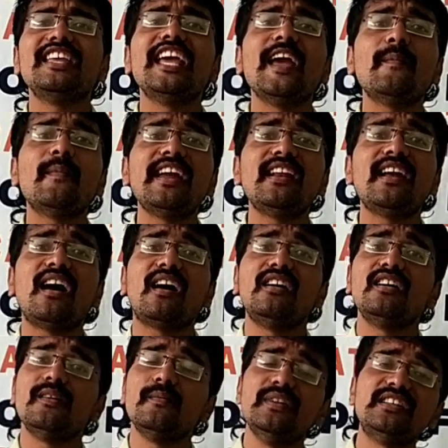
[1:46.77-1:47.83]
ఏమైనా
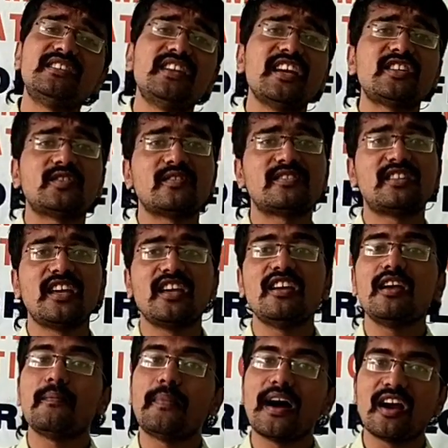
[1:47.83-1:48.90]
మిస్టేక్స్ వస్తే
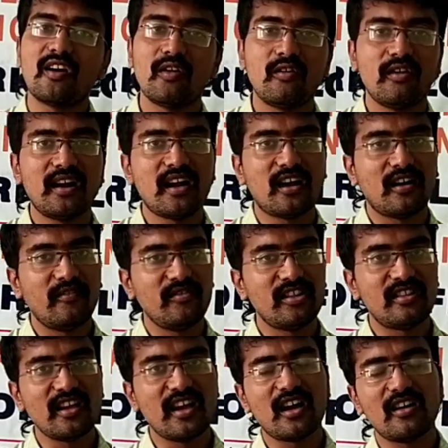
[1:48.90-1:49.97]
పక్కనున్న
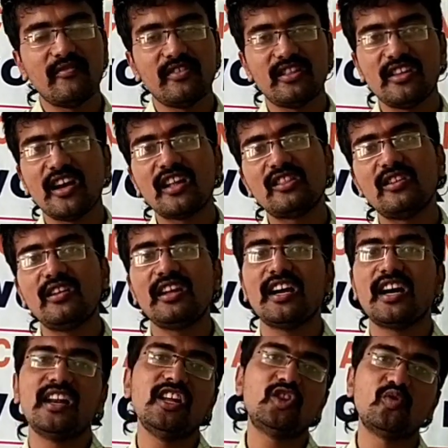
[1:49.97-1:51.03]
విద్యా విద్యార్థుల్ని
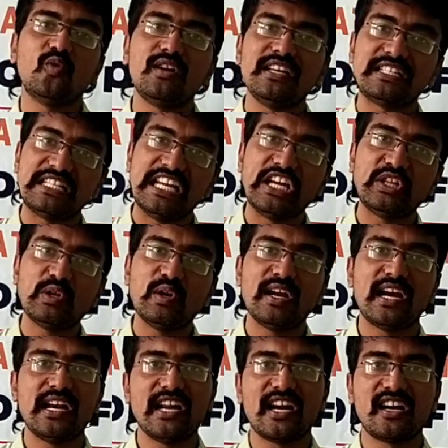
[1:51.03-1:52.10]
కానీ తోటి స్నేహితుల్ని
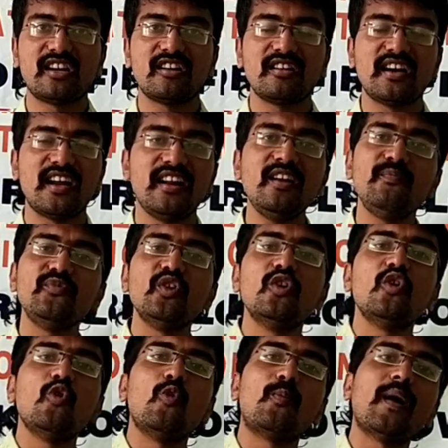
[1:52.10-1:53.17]
కానీ అడగడం కానీ
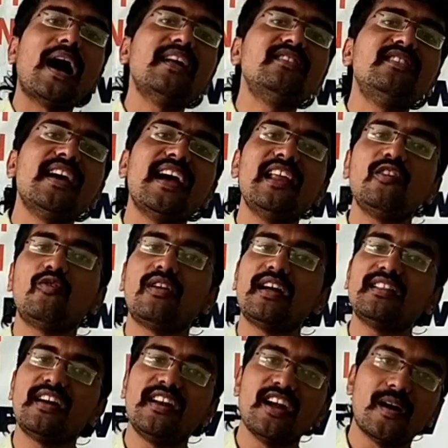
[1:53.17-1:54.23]
ఉపాధ్యాయులు కూడా
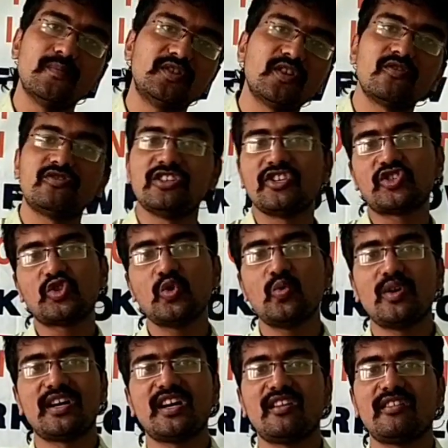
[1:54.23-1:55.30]
దాన్ని అబ్జర్వ్ చేస్తూ
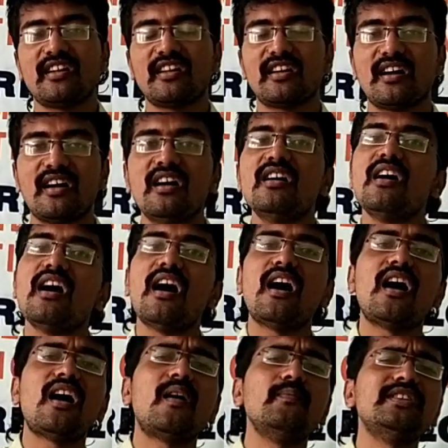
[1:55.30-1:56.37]
ఉంటారు కనుక
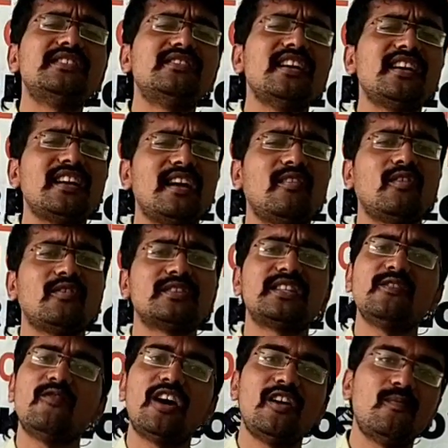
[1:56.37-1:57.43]
ఆ మిస్టేక్లు ఏమైనా వస్తే
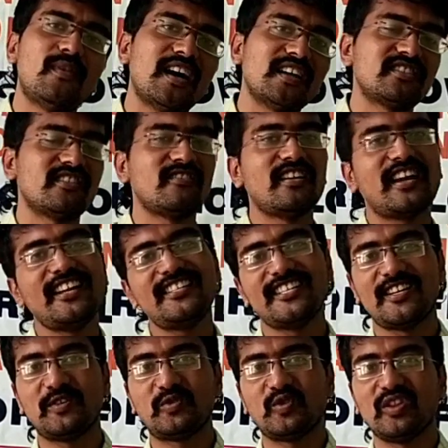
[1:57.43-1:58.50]
వాళ్ళు మార్చడం కానీ
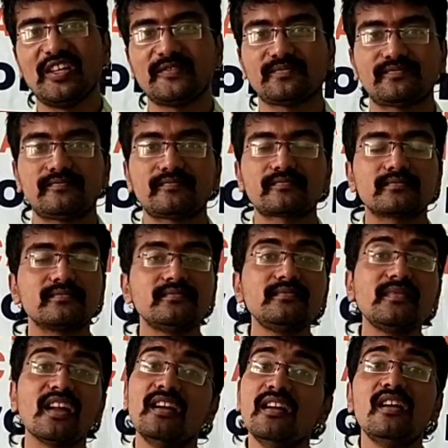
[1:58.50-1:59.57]
జరుగుతుంది
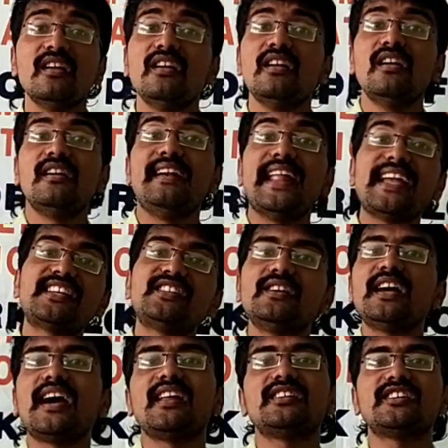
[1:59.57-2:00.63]
నెక్స్ట్
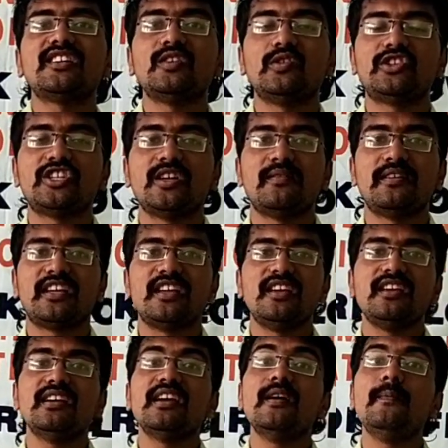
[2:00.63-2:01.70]
కార్యాచరణ వచ్చేవాడికి
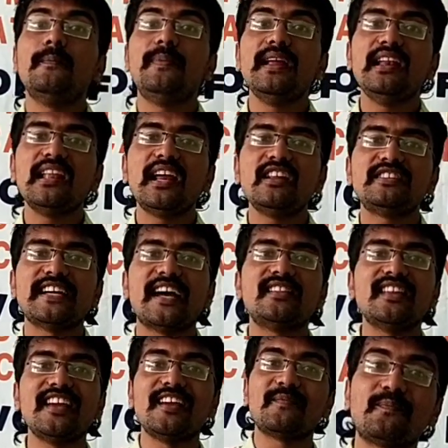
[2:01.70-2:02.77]
పిల్లలు
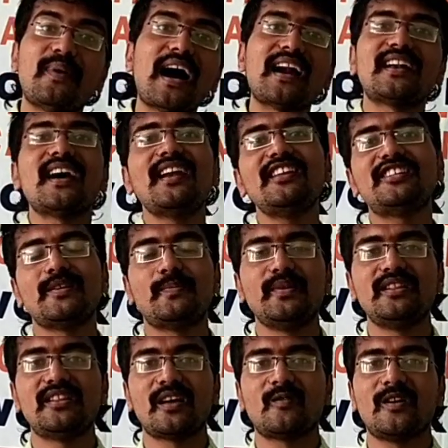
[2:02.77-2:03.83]
చేతే పాఠాన్ని
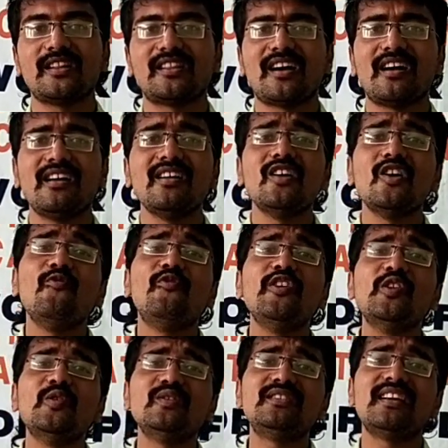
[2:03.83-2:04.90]
చెప్పిన తర్వాత
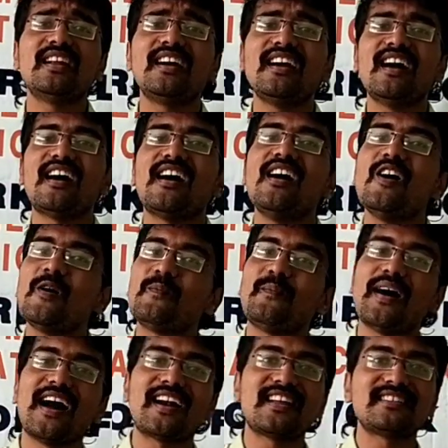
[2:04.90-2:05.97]
వినూత్నంగా
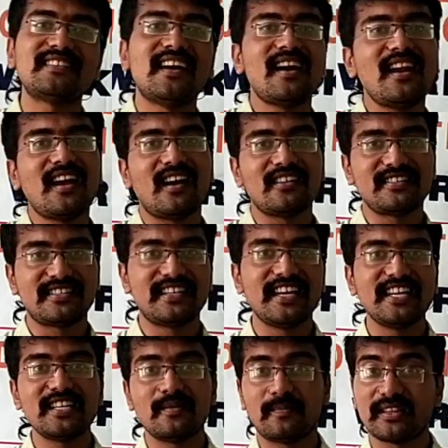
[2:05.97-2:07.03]
పాఠశాల స్టే
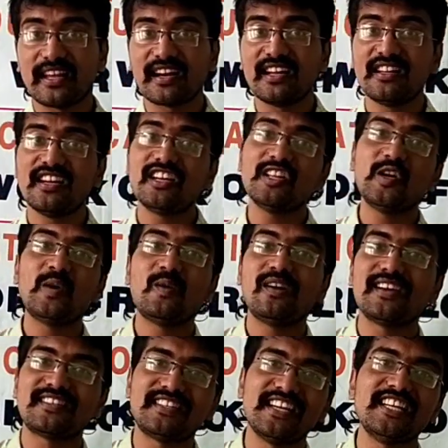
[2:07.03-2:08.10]
తరగతి గదిలో ఉన్న
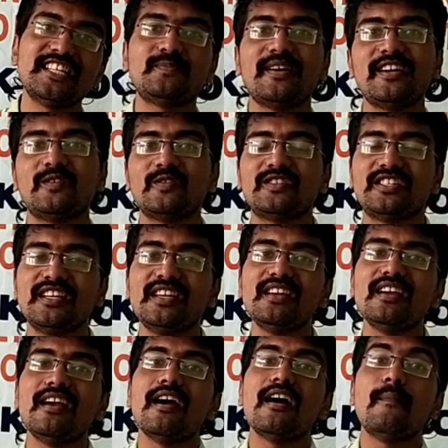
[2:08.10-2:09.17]
స్టేజ్ పైకి వచ్చి
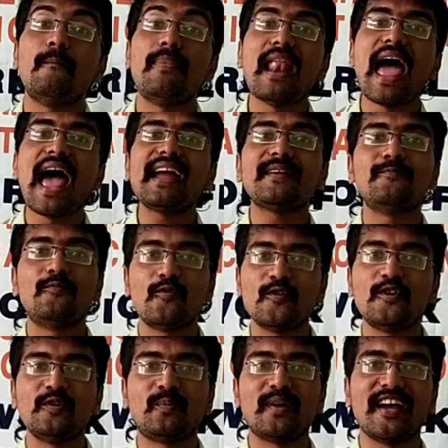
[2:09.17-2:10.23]
బ్లాక్
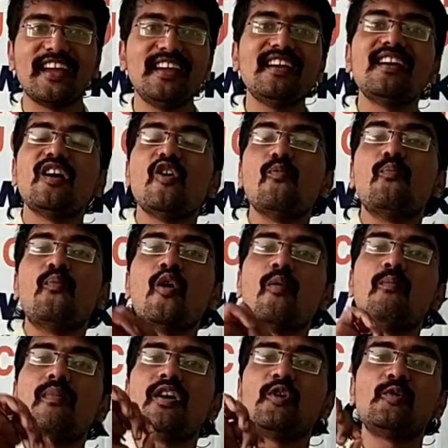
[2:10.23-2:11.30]
బోర్డుపై
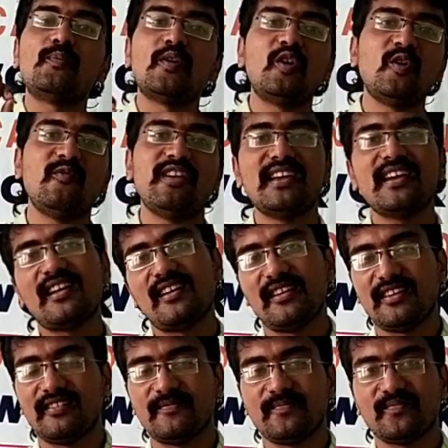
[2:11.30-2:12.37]
బొమ్మ రూపంలో వేయాలి
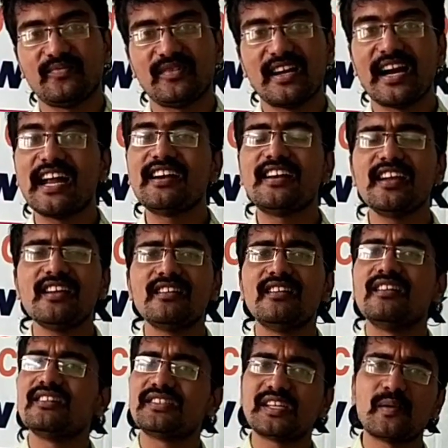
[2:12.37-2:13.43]
అంటే
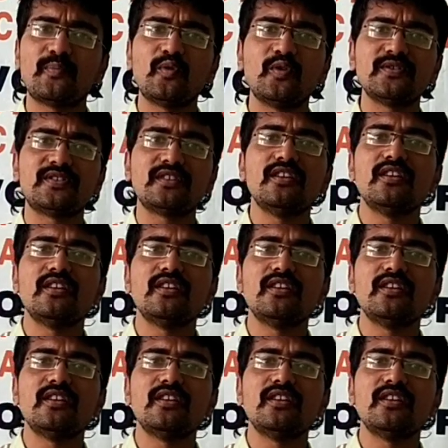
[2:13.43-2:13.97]
సపోజ్